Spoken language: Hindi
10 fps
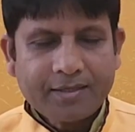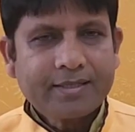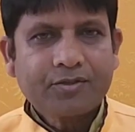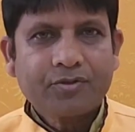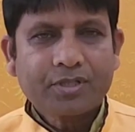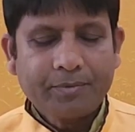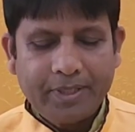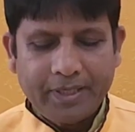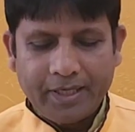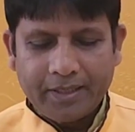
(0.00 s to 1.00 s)
आज एक
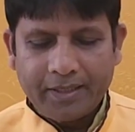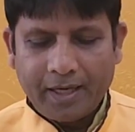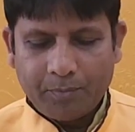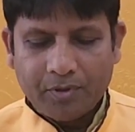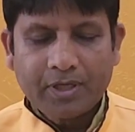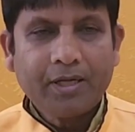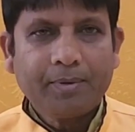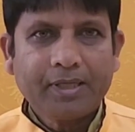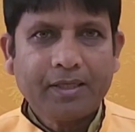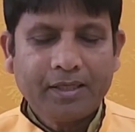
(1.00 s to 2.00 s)
खुशखबरी है कि आप लोग के
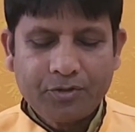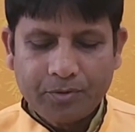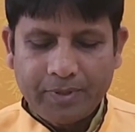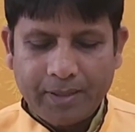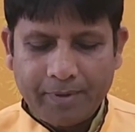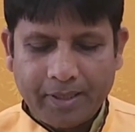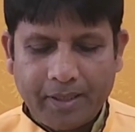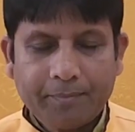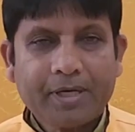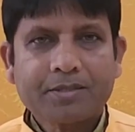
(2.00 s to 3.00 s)
लिए बता दें जो भी
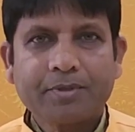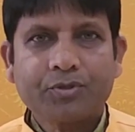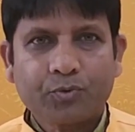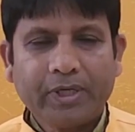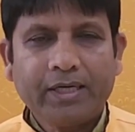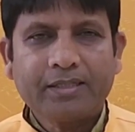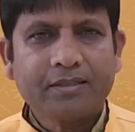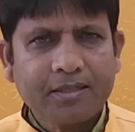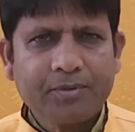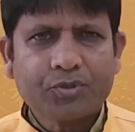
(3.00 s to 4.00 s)
हमारे पास में स्टूडेंट हैं
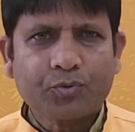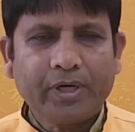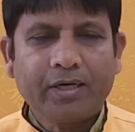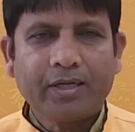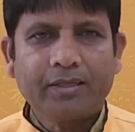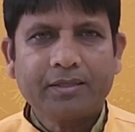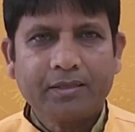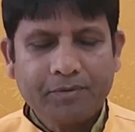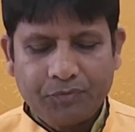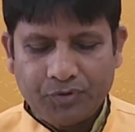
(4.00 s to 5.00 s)
जितने भी स्टूडेंट हैं
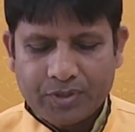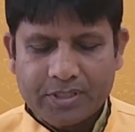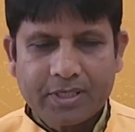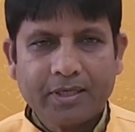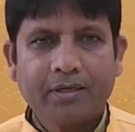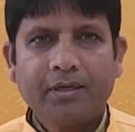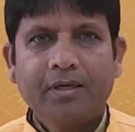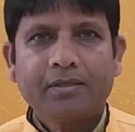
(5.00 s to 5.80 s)
जितने भी व्यूअर्स हैं